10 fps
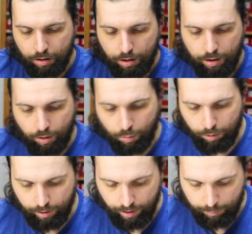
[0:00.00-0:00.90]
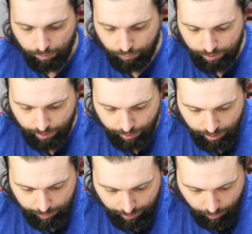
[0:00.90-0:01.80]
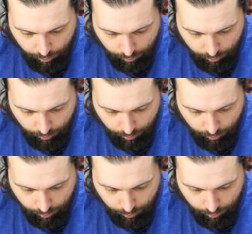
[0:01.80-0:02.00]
Hier unten befindet sich nämlich auch noch